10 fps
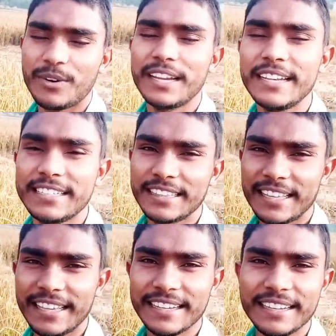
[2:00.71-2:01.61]
फाइनली चलते
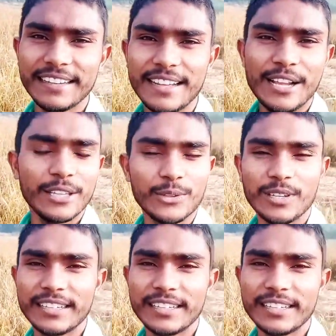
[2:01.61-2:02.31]
हैं घर तो घर